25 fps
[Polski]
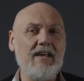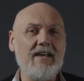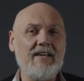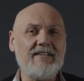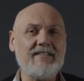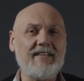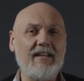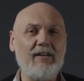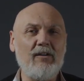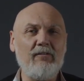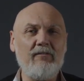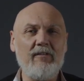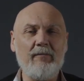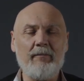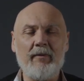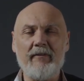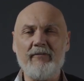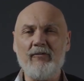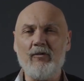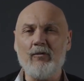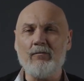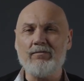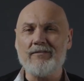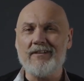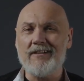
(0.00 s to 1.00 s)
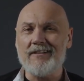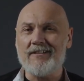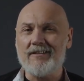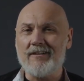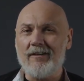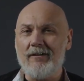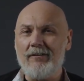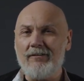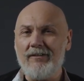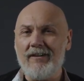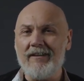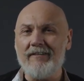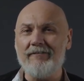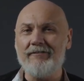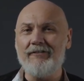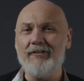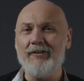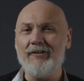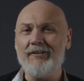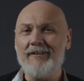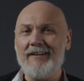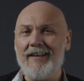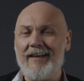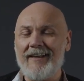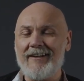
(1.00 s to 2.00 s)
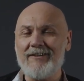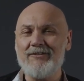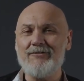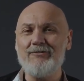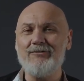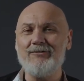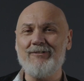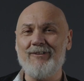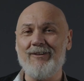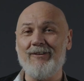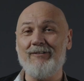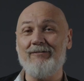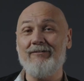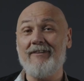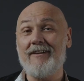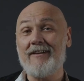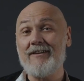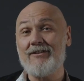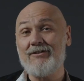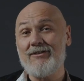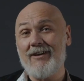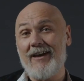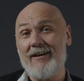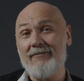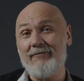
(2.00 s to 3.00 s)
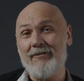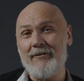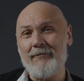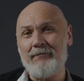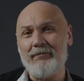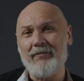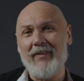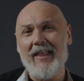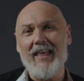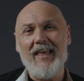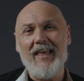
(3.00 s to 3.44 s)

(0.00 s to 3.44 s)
stanowi pewną przeszkodę w dotarciu do Warszawy.